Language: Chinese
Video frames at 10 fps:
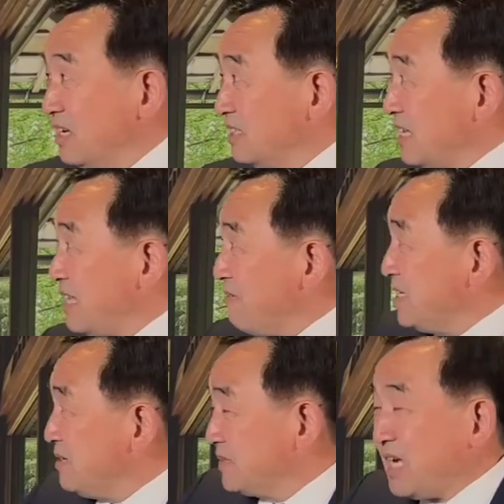但他为
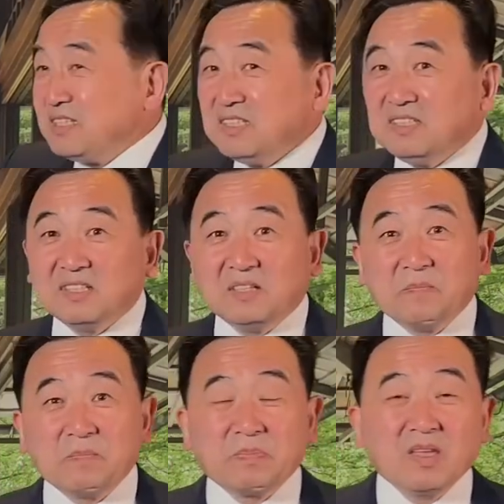什么担心这个？
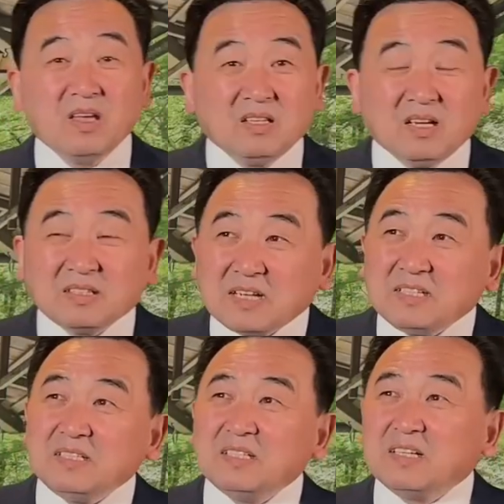他担
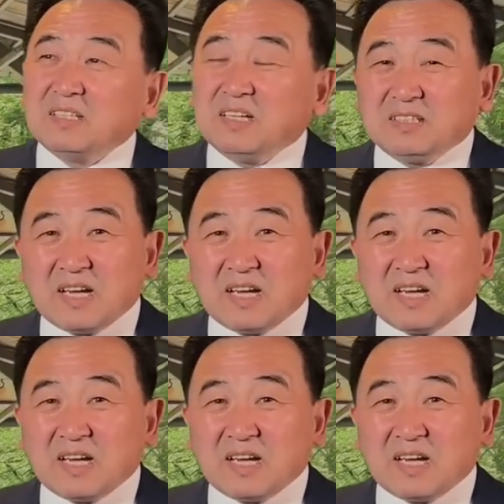心这个呢？